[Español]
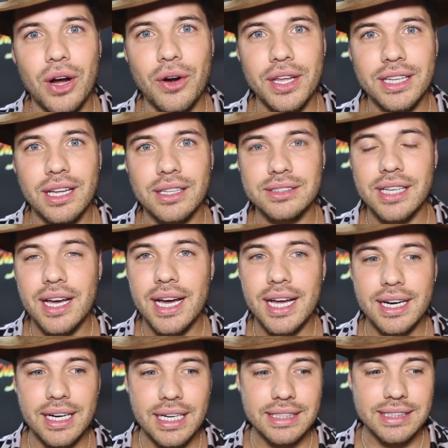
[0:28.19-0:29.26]
ahorita. O sea,
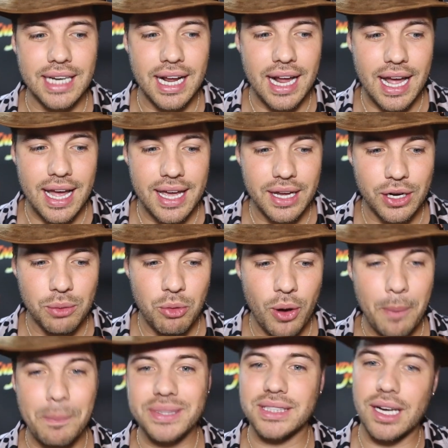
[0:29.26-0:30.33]
regresar acá es como
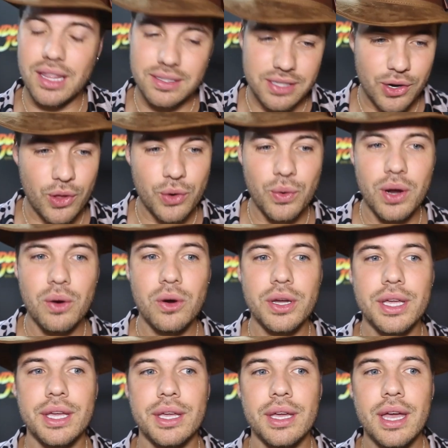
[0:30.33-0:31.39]
empezar de cero de nuevo
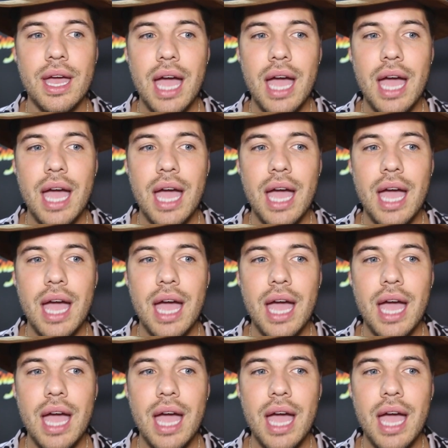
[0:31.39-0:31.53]
y